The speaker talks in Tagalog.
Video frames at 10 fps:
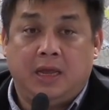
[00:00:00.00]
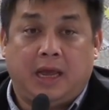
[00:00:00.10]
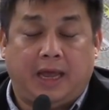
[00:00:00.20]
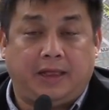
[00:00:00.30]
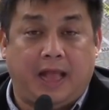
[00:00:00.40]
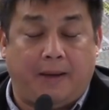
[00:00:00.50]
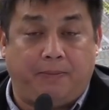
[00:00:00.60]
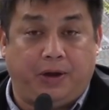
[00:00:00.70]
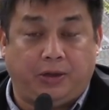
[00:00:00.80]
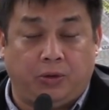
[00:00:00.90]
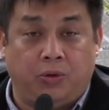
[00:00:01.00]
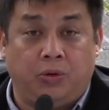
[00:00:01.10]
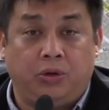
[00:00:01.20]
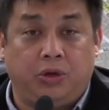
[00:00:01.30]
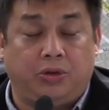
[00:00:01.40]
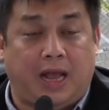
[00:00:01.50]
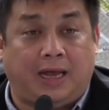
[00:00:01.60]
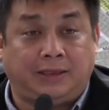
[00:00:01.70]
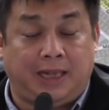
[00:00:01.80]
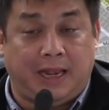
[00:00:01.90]
And number two, yung
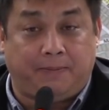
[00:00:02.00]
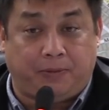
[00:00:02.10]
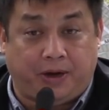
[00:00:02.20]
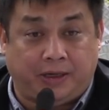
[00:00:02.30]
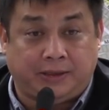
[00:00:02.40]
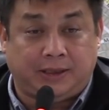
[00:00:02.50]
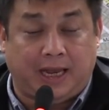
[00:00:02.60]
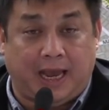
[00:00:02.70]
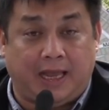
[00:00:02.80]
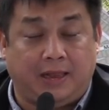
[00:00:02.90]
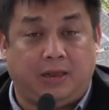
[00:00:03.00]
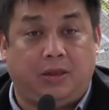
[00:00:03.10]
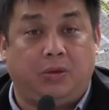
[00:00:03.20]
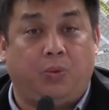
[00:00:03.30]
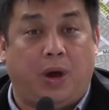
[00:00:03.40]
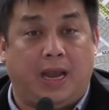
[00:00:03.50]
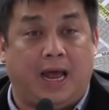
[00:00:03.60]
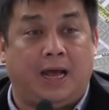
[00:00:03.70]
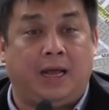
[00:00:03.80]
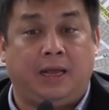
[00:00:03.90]
naka-slippers and
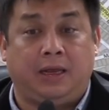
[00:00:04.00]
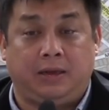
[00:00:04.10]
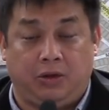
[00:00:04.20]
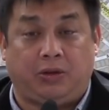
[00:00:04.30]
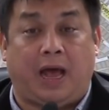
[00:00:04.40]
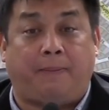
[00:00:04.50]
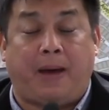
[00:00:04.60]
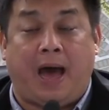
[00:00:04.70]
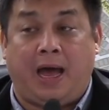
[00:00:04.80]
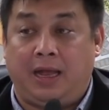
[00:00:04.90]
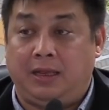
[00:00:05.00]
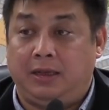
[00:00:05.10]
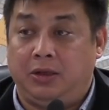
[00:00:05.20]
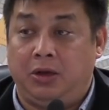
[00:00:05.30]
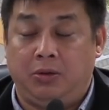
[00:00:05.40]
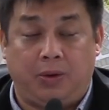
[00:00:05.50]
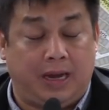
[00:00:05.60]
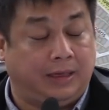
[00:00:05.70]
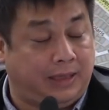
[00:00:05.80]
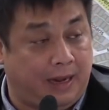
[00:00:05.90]
walang, yung nakapaa. No?
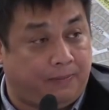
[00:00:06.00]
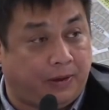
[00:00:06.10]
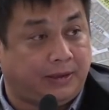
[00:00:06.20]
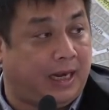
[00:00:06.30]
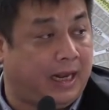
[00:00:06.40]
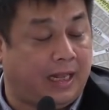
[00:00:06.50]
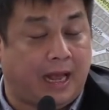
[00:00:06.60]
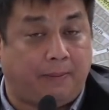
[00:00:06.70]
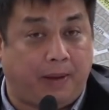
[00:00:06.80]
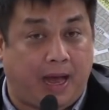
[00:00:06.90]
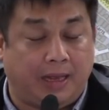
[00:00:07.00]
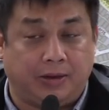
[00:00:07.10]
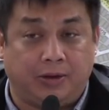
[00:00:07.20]
Walang slippers talaga, nakapaa.